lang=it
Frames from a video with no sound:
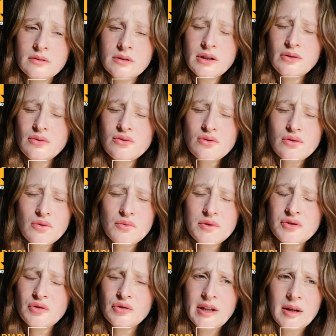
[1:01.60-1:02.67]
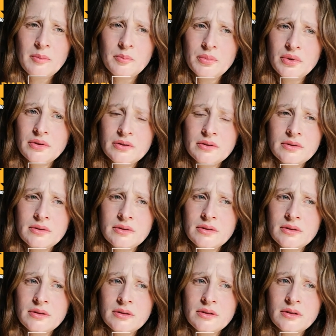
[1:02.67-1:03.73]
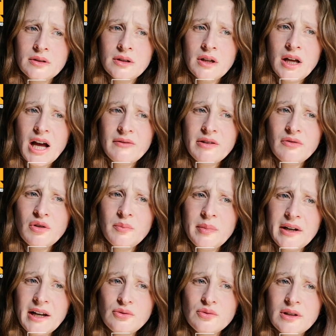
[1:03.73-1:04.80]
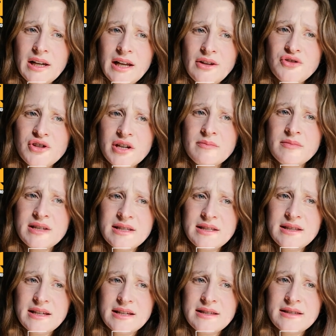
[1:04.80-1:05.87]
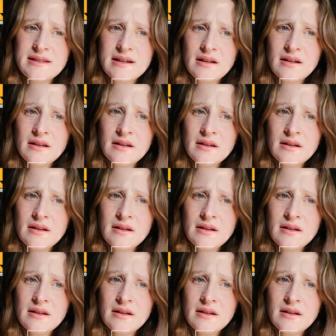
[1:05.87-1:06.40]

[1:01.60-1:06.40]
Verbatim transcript: Non solo questo tempo. Avevo imparato a leggere in me stessa